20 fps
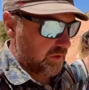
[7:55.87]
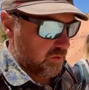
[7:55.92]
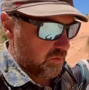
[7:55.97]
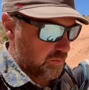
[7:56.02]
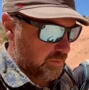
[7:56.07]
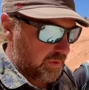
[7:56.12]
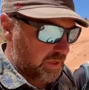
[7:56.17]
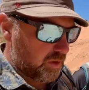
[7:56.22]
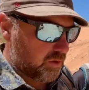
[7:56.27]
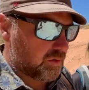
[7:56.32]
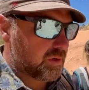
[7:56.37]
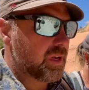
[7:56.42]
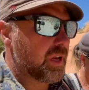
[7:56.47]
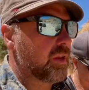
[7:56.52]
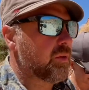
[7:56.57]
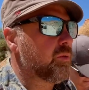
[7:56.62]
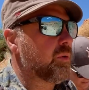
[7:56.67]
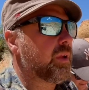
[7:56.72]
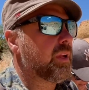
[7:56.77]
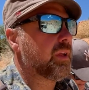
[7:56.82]
au milieu de
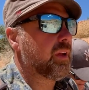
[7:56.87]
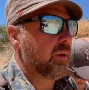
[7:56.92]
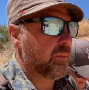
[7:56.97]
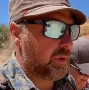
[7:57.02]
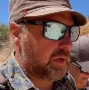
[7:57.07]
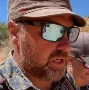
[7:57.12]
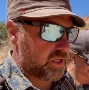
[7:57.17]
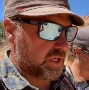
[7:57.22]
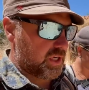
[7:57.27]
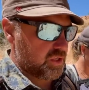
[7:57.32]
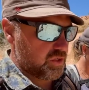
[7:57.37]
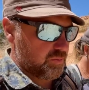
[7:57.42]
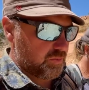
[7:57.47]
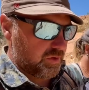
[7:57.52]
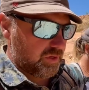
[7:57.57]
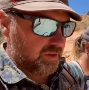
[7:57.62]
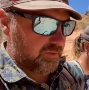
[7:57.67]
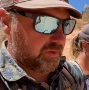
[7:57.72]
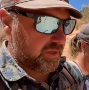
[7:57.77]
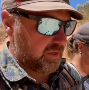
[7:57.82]
la nuit après le
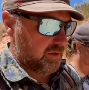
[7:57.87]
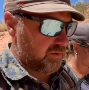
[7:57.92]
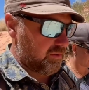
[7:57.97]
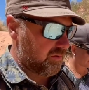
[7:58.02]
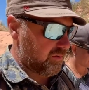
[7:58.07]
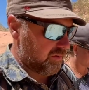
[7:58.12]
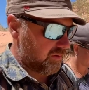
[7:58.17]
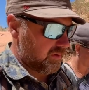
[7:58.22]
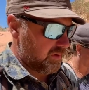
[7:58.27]
chargement de la vidéo.